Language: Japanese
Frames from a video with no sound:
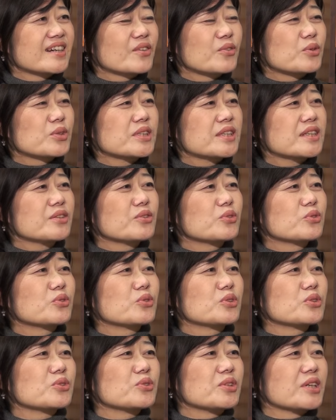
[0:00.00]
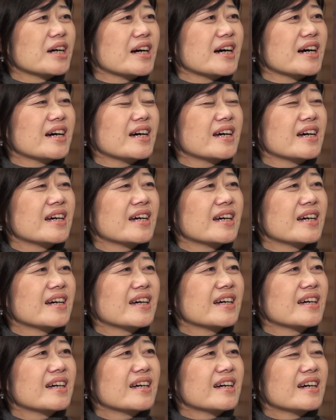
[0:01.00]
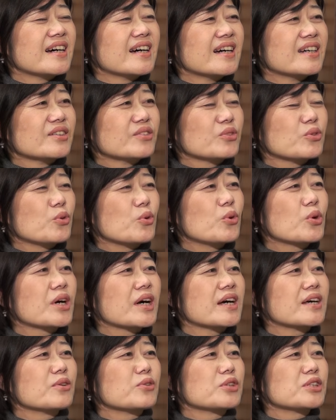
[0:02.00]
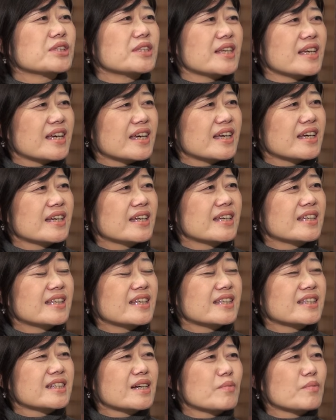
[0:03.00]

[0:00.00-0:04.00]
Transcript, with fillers: 厚生労働省が公開をして、でし